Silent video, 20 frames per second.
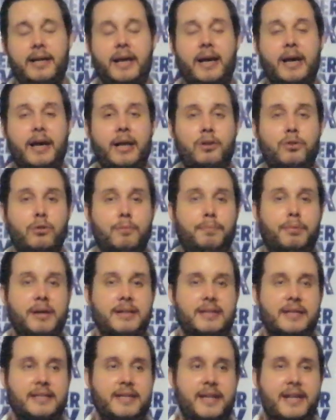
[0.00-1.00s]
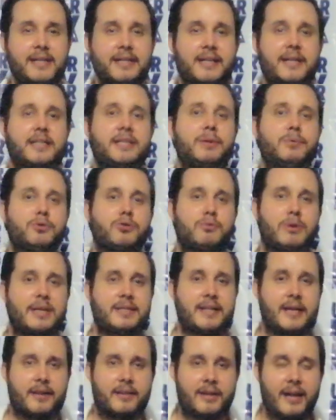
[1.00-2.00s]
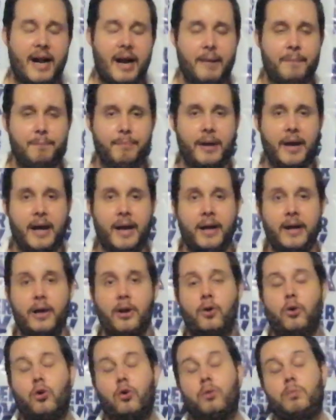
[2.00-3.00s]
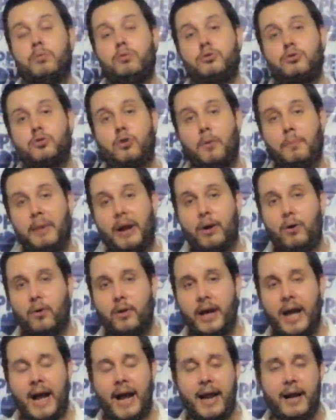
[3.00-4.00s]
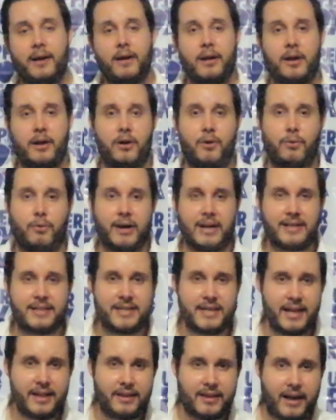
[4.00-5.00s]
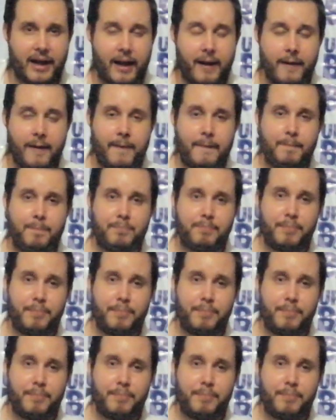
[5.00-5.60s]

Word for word: que tú puedes decir es que si buscó hacer trampa o buscó mejorar o etcétera.